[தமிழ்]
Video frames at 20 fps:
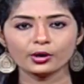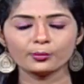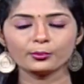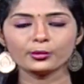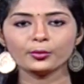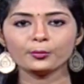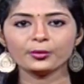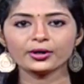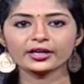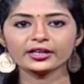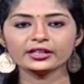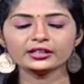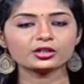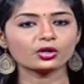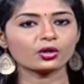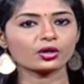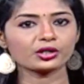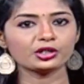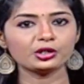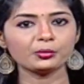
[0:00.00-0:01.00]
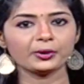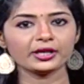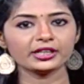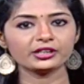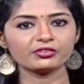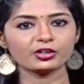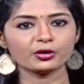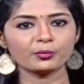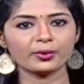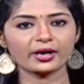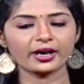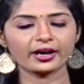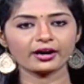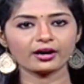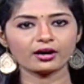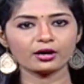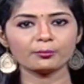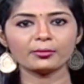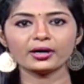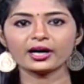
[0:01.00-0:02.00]
மும்பையில் தொடர்ந்து பெய்து வரும்
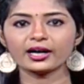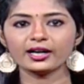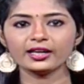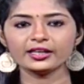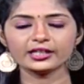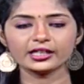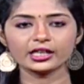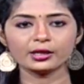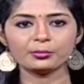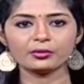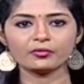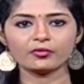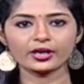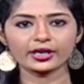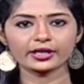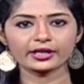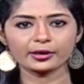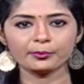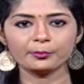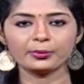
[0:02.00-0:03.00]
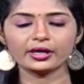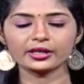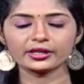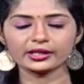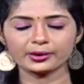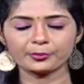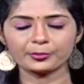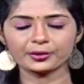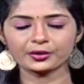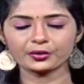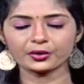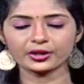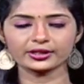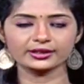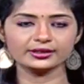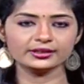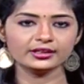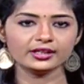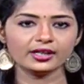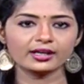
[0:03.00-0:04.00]
மழையால் மக்களின் இயல்பு வாழ்க்கை பாதிக்கப்பட்டுள்ளது
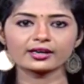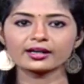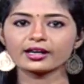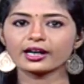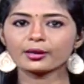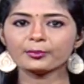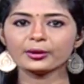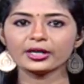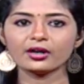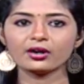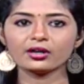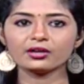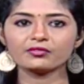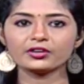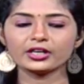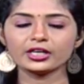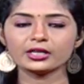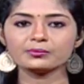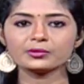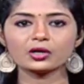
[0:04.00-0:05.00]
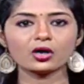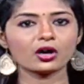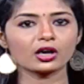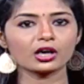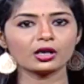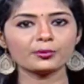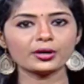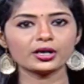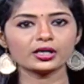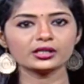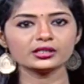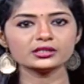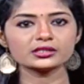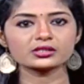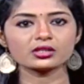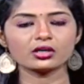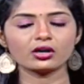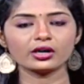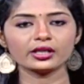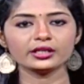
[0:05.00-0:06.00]
கடுமையான வெள்ளம் காரணமாக
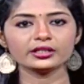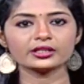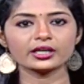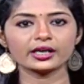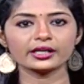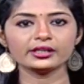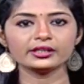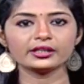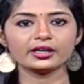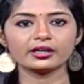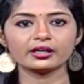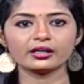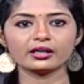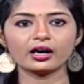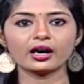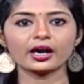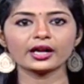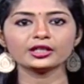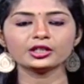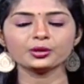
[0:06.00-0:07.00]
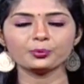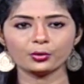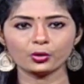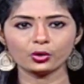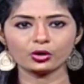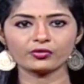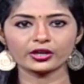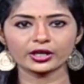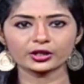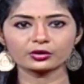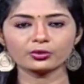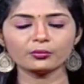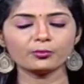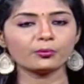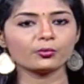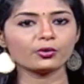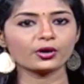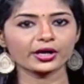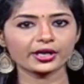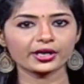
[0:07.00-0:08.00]
சாலை ரயில் என அனைத்து போக்குவரத்தும்
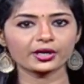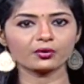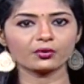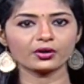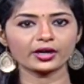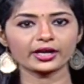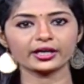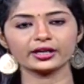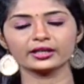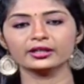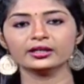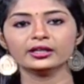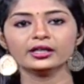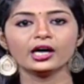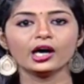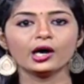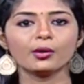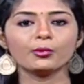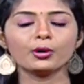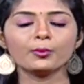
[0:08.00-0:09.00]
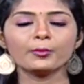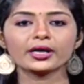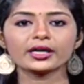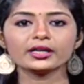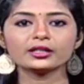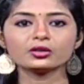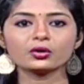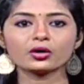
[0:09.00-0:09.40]
முடங்கியுள்ளன மும்பையில்